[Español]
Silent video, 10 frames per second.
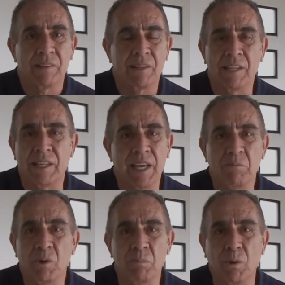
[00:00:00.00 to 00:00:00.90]
tenía
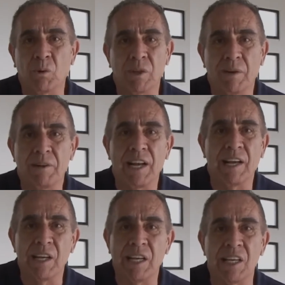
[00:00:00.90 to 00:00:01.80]
muy poco de
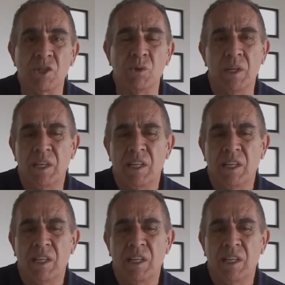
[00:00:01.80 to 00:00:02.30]
haberla hecho